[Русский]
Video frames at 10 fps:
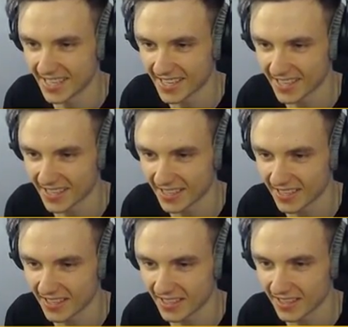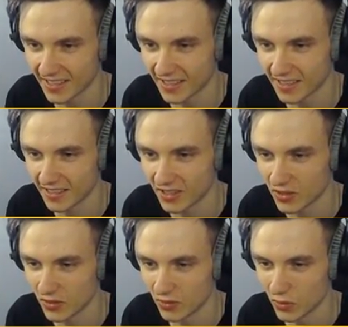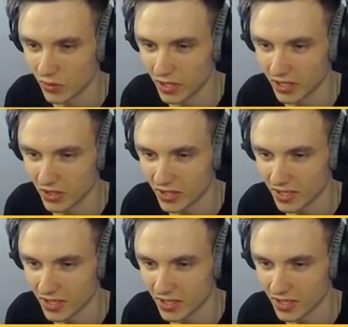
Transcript: Ну, Ялыч, что ж ты творишь-то, Петька?